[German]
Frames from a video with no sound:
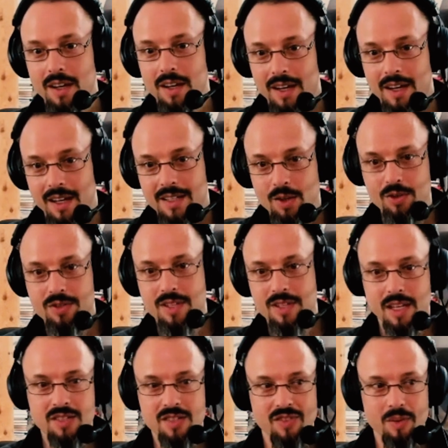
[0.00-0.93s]
Das
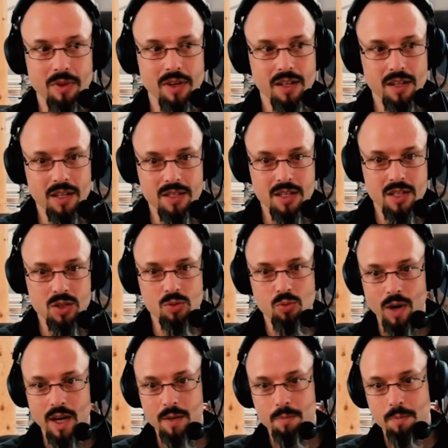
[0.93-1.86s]
Lustige ist, wenn man in dieses
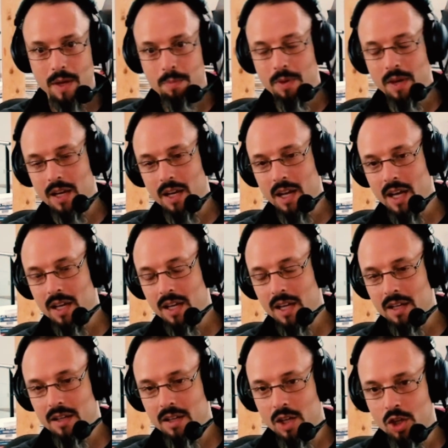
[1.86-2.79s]
White Paper hineingeht,